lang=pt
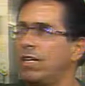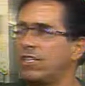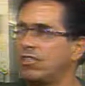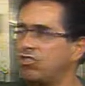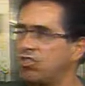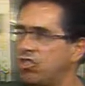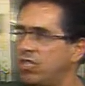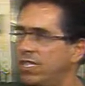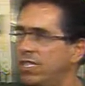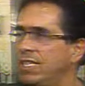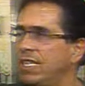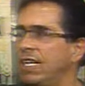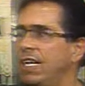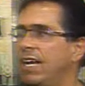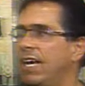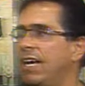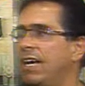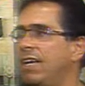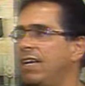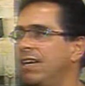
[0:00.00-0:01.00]

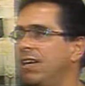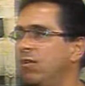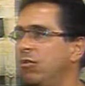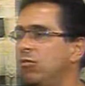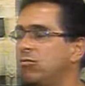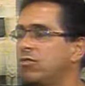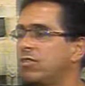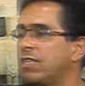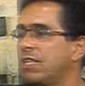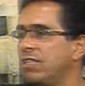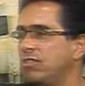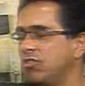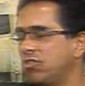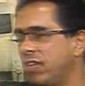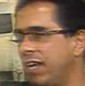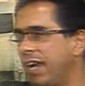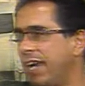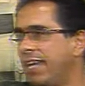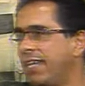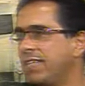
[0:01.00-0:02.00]
Archila, os
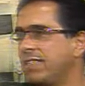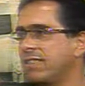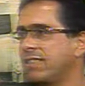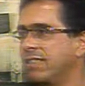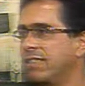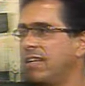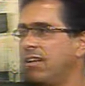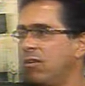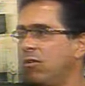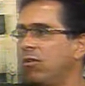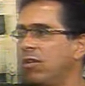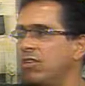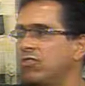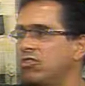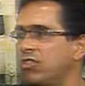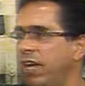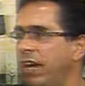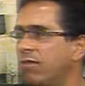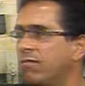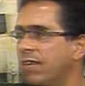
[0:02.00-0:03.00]
Rangéis, né? O
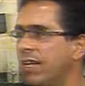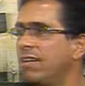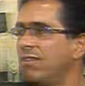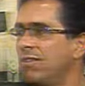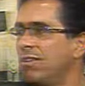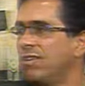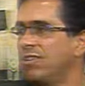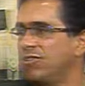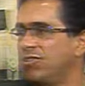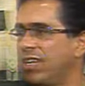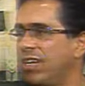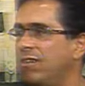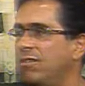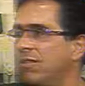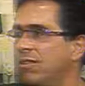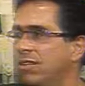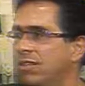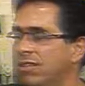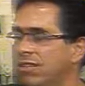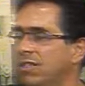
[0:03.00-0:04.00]
Rangel, né? O Rangel.
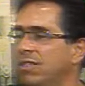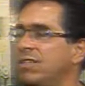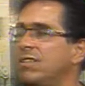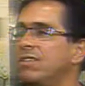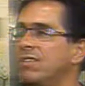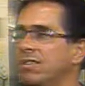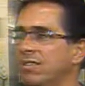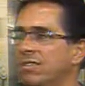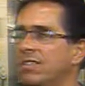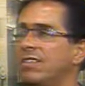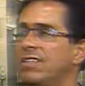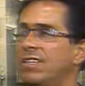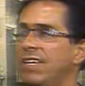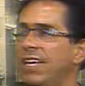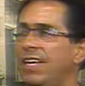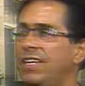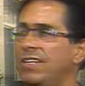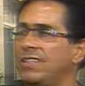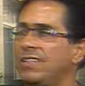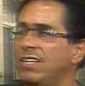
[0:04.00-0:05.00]
Zamorim.
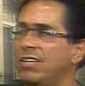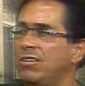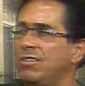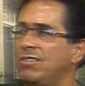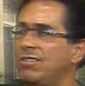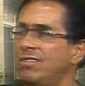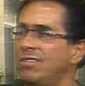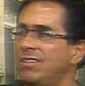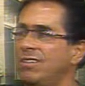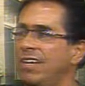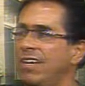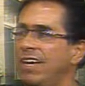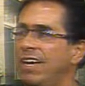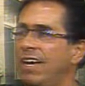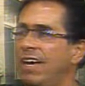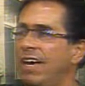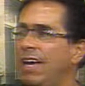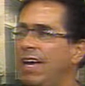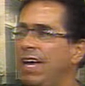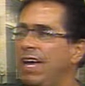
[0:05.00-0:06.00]
É, então
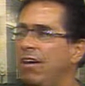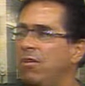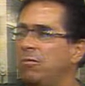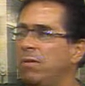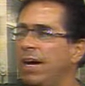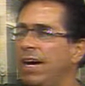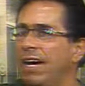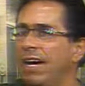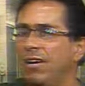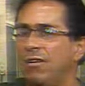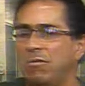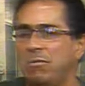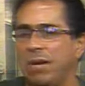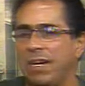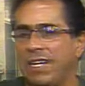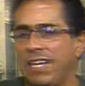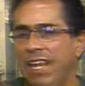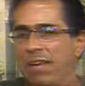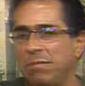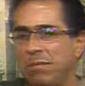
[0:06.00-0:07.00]
é uma,
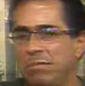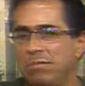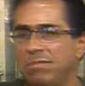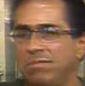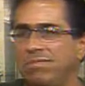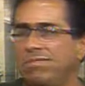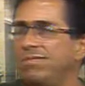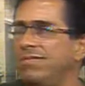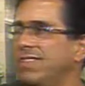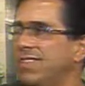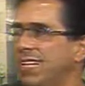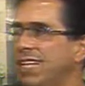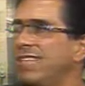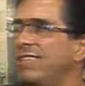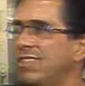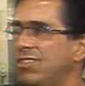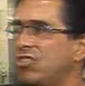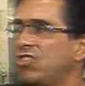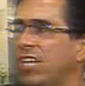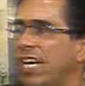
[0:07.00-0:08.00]
uma gleba
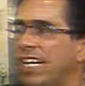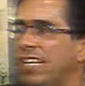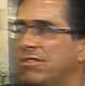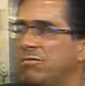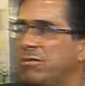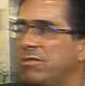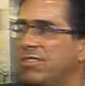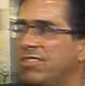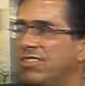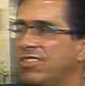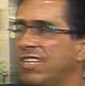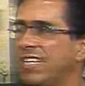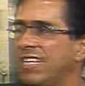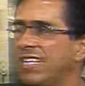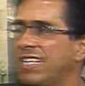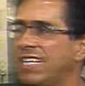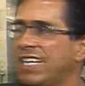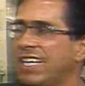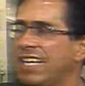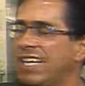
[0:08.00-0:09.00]
grande de chacras meio que tinha ali
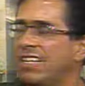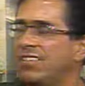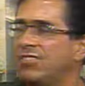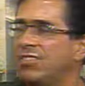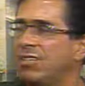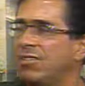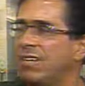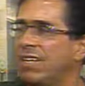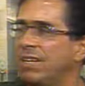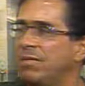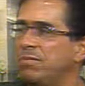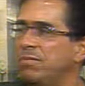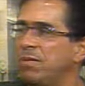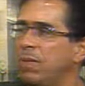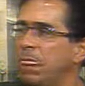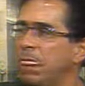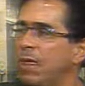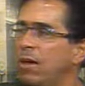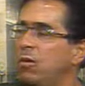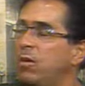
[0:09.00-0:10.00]
naquela região lá.
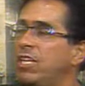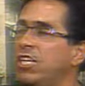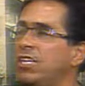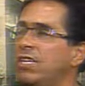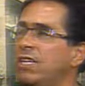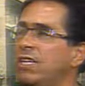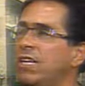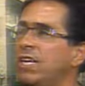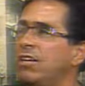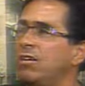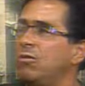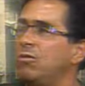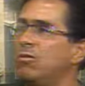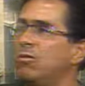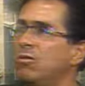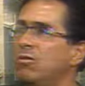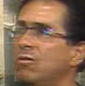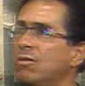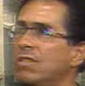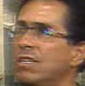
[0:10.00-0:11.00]
Mas Irineu, não
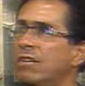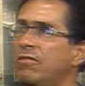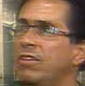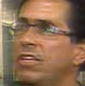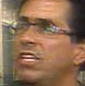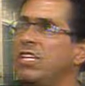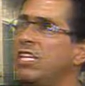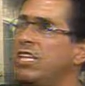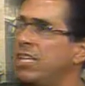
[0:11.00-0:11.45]
tinha... Avenida